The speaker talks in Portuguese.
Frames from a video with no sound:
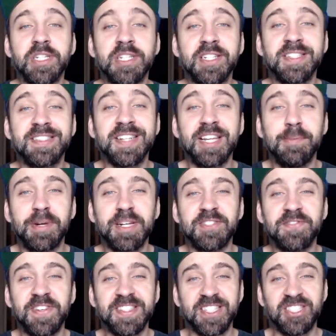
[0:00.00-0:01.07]
Angeles
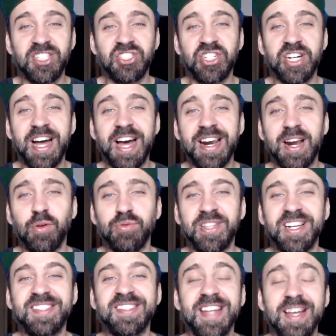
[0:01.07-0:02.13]
Clippers fez a gente chegar ao
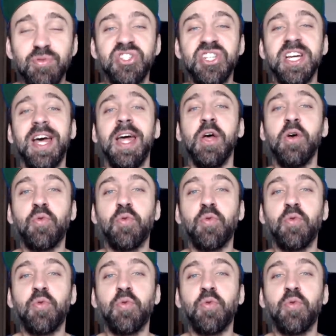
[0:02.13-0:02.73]
terceiro dia